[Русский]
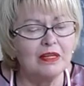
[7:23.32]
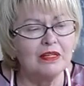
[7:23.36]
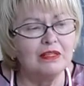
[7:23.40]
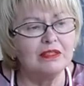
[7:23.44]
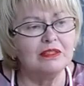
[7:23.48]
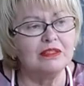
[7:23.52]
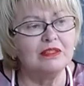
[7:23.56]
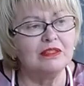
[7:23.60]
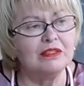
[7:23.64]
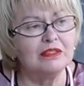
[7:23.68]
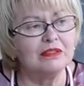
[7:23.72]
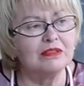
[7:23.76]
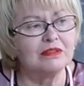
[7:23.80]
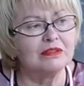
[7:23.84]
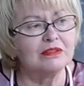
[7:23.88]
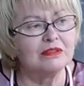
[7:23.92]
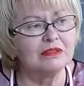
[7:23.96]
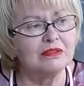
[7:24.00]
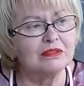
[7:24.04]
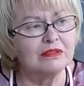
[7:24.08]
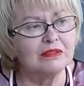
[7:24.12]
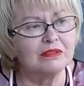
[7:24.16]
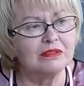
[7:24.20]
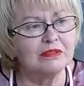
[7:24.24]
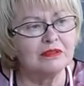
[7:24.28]
И
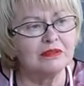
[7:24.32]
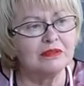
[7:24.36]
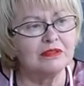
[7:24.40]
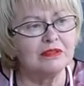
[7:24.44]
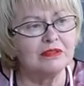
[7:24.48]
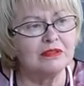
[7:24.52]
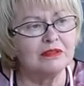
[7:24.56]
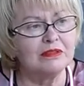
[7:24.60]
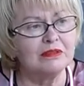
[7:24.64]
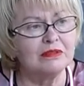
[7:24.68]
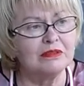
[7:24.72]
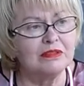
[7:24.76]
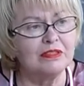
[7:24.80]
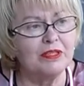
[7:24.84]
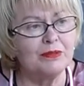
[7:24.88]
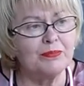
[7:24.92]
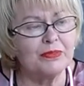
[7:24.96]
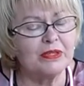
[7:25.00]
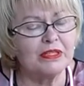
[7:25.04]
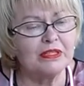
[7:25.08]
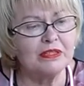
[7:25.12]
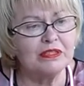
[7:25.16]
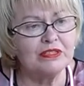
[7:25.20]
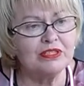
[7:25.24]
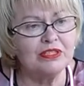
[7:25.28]
э, те
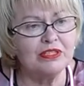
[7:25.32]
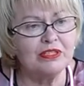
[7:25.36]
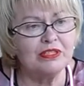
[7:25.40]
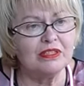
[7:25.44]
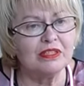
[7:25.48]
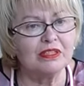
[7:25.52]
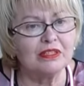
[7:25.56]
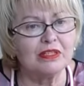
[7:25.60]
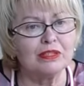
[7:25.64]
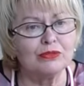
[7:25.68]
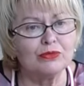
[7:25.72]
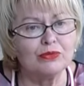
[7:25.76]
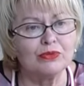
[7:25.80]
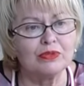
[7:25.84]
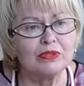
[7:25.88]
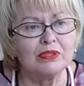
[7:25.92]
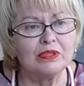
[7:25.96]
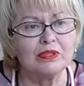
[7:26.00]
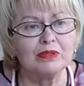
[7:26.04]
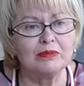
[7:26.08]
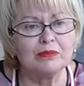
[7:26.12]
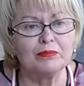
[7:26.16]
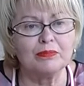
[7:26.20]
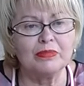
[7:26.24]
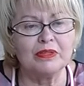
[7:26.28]
предложения,
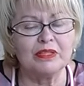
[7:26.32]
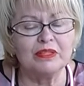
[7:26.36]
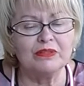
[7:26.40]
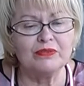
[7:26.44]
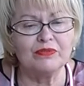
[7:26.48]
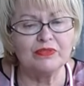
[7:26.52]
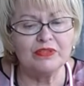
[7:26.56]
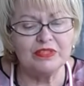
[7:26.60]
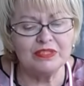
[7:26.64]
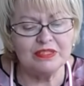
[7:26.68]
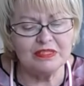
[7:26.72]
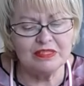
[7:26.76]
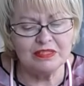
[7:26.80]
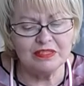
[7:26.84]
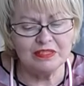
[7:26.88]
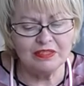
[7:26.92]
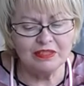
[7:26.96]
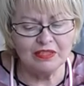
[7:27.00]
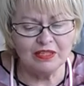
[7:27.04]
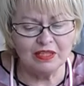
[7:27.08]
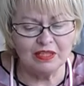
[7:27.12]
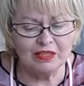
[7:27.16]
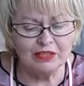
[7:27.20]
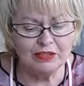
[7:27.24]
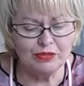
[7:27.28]
которые были
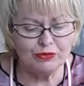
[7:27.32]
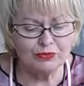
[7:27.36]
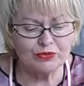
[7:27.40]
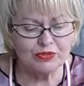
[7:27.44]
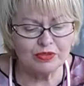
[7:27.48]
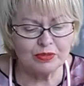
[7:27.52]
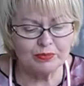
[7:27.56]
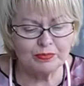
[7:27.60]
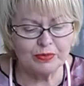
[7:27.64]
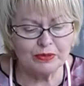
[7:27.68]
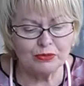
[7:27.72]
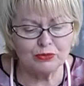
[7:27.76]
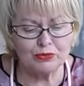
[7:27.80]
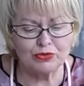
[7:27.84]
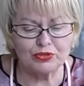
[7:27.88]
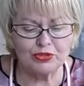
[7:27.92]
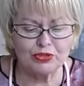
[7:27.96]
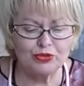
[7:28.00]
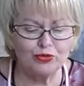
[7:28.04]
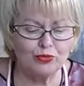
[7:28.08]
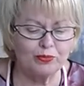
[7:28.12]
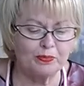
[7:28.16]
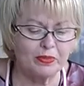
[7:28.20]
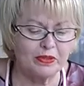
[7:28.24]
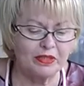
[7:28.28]
вынесены, они уже
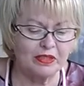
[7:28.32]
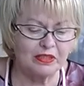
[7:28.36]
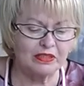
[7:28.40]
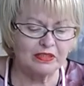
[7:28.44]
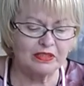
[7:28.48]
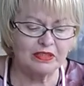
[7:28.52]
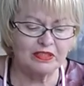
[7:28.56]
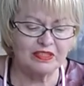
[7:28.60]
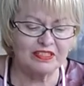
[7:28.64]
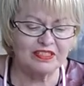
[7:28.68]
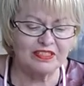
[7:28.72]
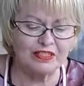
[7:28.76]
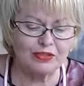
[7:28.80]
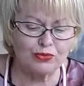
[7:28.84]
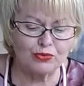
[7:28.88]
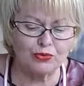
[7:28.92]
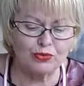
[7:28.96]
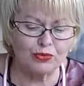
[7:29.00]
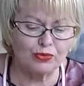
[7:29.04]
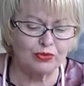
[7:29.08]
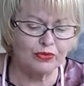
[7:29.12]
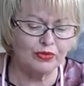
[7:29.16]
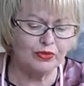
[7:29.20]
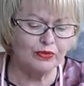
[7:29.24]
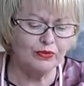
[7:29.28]
положены в проекты
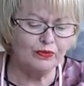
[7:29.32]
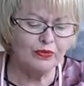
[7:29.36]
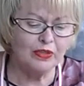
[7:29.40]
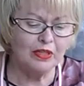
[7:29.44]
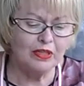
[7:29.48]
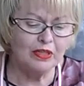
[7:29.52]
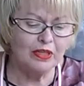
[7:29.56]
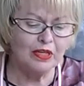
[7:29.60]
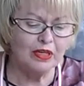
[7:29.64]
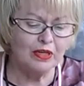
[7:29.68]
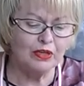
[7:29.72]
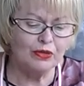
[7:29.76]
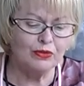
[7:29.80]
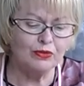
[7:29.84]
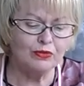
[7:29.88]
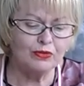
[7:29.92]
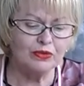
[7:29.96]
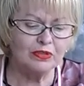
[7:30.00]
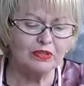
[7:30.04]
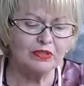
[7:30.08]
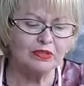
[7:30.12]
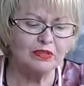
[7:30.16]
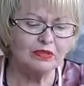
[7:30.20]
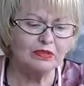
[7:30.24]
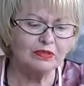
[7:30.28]
законов, вот
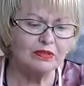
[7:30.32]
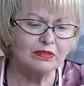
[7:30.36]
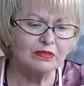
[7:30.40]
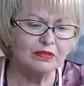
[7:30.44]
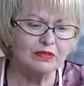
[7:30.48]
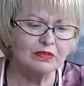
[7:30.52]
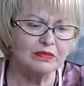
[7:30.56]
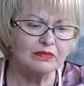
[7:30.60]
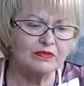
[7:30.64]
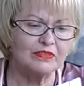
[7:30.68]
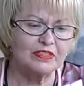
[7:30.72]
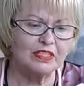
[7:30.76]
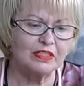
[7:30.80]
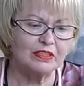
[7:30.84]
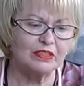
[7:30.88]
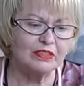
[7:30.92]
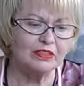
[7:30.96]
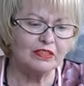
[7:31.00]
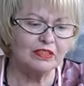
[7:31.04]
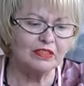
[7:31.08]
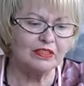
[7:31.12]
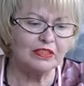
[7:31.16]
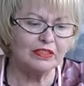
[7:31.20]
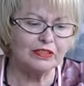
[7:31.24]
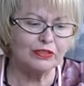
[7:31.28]

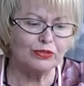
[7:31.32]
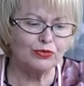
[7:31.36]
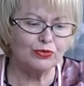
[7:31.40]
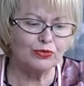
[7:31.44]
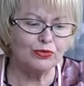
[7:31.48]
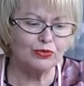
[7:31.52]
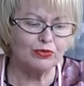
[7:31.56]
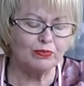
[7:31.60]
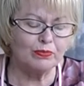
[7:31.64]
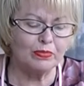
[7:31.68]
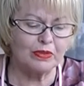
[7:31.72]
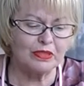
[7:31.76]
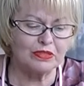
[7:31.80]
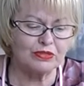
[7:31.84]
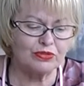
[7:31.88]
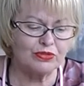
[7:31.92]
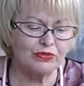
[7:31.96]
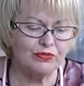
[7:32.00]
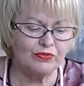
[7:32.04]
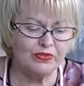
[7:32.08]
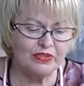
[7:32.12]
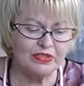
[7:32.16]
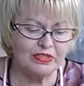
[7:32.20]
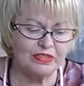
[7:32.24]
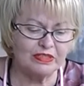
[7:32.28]
законодательной базы,
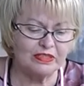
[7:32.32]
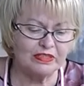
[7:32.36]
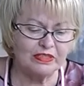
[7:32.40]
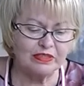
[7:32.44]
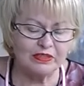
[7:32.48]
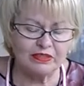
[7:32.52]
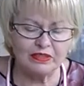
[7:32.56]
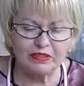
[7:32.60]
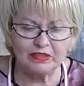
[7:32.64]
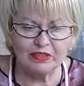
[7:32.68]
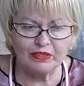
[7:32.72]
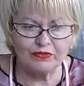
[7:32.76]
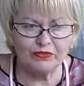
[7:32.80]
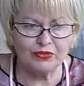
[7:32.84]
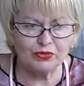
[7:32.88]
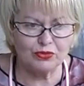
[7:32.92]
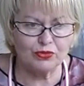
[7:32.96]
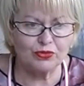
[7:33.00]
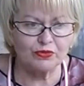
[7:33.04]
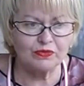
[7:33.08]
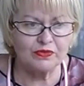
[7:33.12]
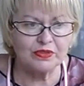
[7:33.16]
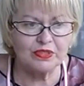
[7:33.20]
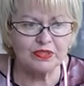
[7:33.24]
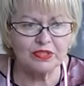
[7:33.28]
вынесенные на
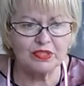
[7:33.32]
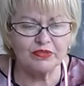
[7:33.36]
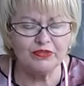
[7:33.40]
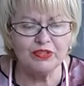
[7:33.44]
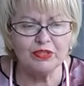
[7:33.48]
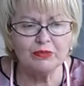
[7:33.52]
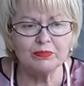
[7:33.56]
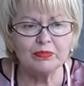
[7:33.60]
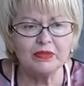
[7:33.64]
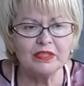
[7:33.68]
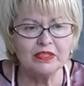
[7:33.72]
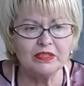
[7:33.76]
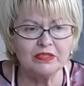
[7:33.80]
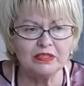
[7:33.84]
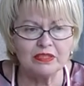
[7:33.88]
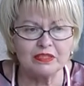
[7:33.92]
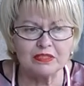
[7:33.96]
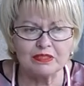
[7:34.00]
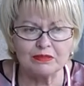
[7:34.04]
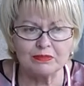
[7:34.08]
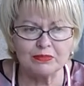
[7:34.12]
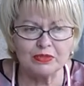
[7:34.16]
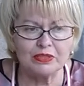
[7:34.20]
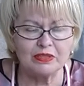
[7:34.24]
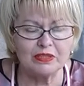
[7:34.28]
Верховный Совет в плане
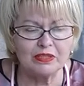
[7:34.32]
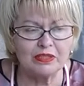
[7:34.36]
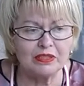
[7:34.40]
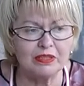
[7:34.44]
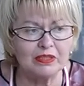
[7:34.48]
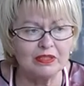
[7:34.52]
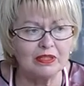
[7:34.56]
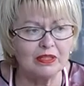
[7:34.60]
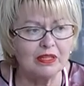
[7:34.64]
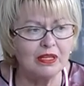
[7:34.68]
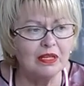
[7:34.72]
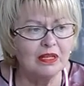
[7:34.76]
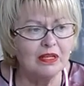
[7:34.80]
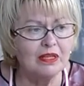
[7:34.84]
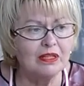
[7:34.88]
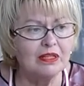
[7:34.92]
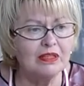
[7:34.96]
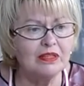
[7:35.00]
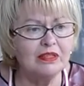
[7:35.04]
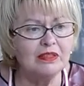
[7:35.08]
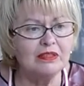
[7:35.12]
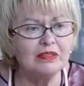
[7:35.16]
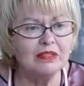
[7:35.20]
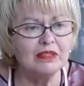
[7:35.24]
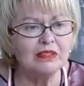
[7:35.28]
рассмотрения.
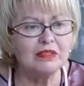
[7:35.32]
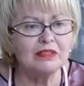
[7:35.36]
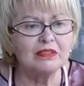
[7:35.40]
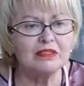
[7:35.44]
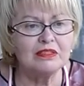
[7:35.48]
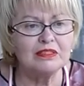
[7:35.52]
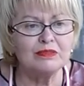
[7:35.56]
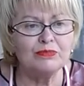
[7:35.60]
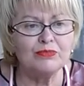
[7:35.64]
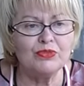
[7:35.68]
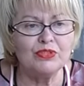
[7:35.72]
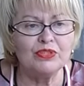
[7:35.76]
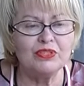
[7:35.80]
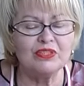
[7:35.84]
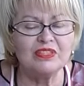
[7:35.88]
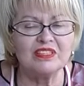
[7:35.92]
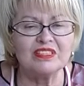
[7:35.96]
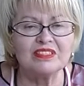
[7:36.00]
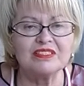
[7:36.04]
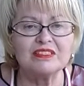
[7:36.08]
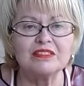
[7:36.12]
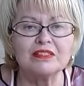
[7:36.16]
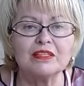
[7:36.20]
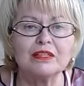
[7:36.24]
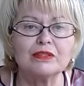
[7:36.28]
Это изменение
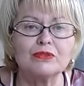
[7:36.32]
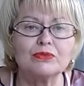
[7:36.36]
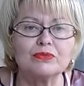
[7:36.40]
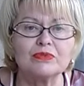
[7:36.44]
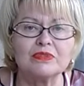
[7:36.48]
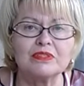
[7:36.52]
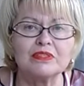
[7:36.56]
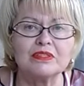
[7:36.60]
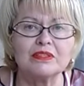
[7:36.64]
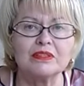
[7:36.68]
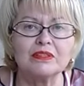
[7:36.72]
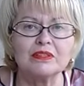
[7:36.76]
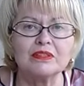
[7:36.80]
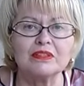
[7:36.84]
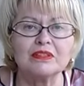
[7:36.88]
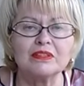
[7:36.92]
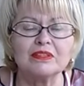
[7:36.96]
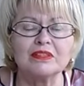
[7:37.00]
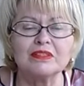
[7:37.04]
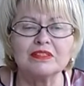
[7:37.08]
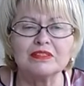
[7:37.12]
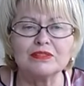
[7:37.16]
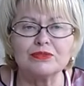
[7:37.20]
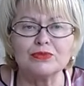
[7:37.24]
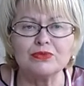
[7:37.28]
статуса
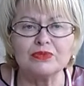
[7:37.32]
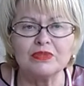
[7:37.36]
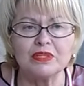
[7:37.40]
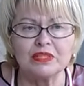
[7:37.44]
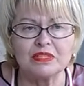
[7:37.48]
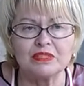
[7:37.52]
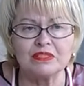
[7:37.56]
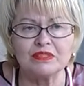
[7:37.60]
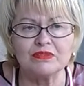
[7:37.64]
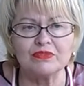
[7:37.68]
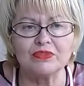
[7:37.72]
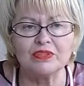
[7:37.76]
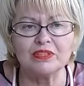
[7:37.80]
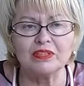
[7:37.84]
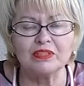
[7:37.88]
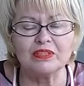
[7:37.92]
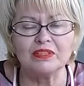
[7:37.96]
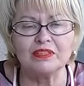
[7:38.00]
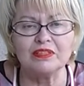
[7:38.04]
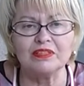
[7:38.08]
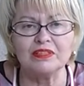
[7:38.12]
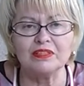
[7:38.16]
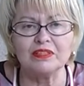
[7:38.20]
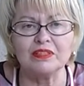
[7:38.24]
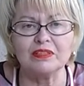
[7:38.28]
государственных
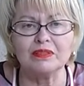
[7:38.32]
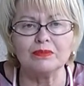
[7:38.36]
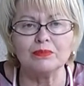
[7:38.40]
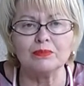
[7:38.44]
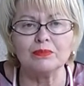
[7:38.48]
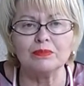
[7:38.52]
и